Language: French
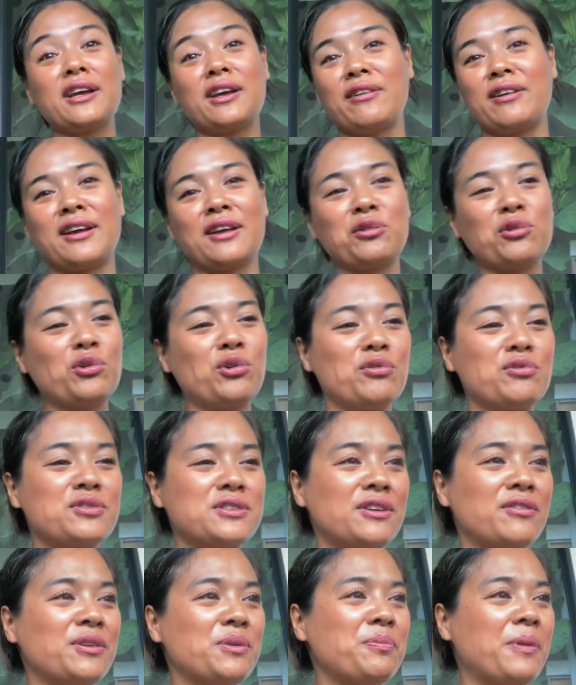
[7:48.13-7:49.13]
avec un truc que vous
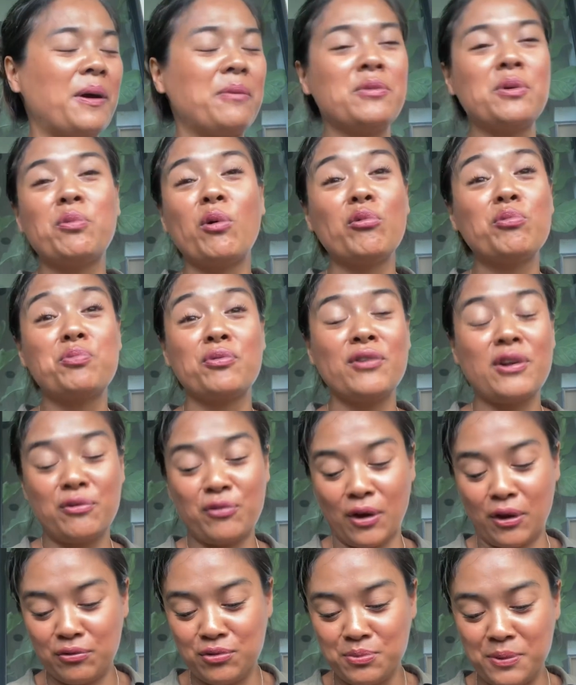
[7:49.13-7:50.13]
n'avez pas. Mais bon, vous pouvez le
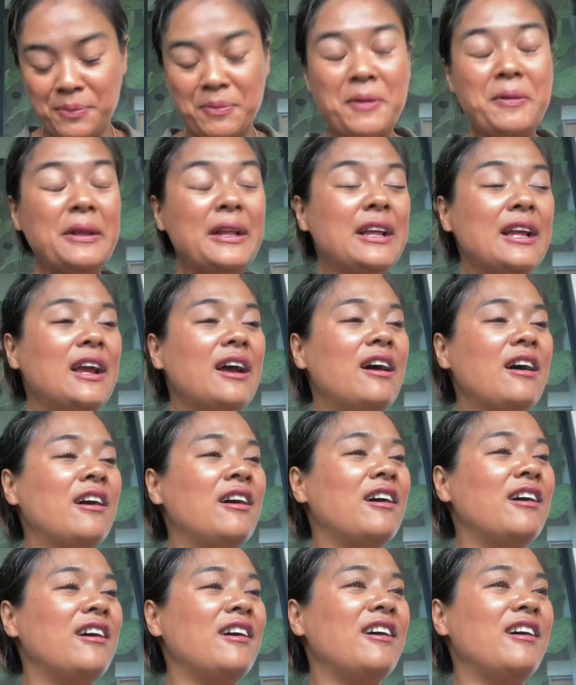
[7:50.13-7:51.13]
faire vous-même.
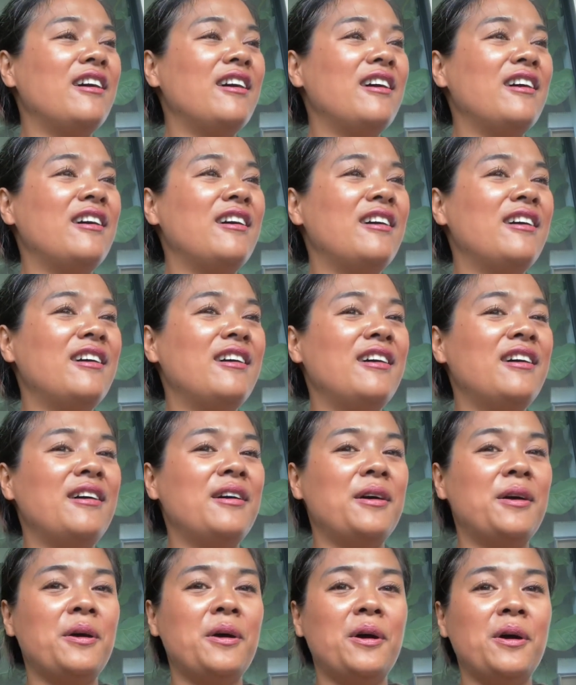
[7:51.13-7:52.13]

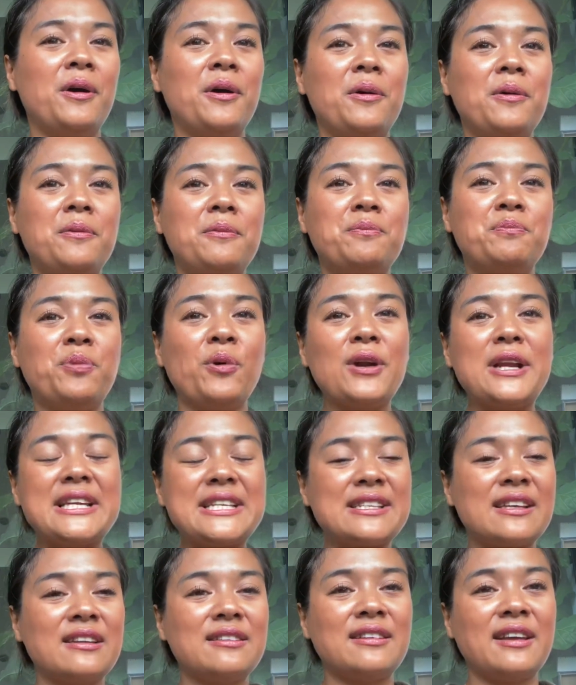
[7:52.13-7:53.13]
Euh, pour
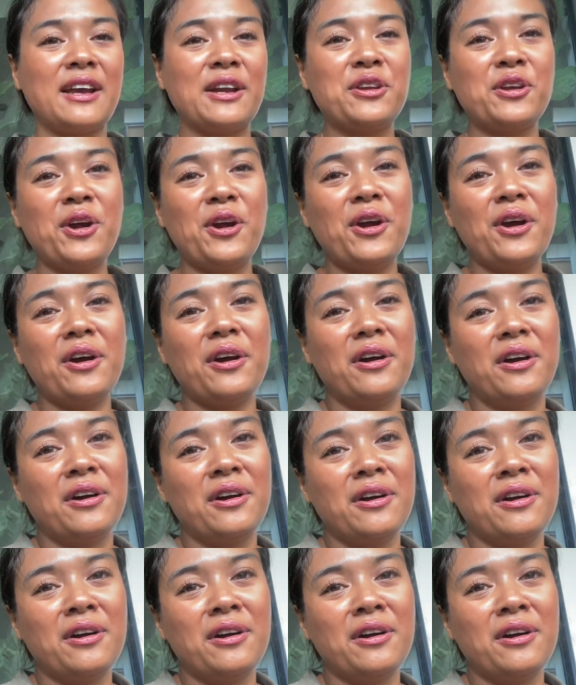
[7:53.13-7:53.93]
les intérieurs, oh,